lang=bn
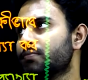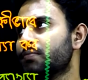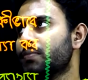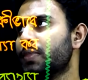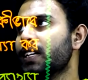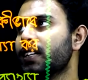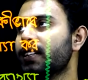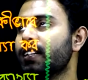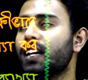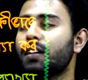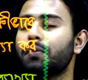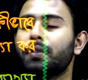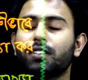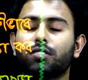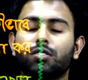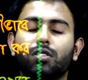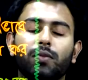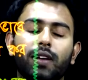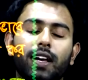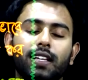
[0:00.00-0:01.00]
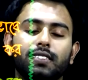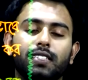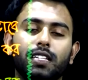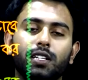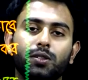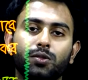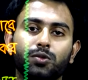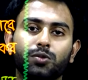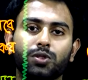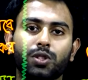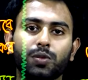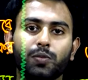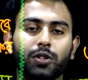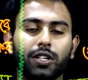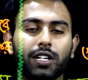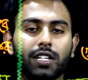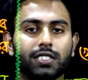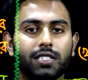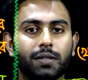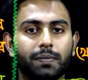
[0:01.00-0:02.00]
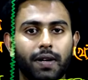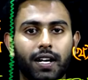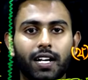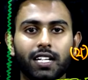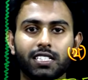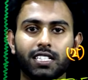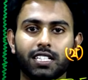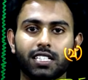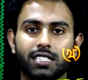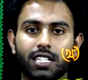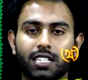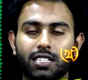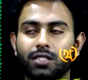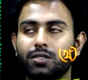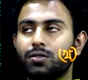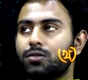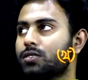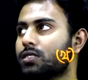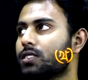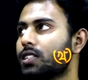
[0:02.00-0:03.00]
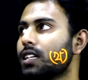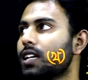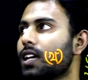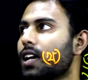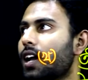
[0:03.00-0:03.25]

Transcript: বিক্রিয়ার মাধ্যমে আজকের উদ্দীপকের যে পার্ট সেটা সাজানো হচ্ছে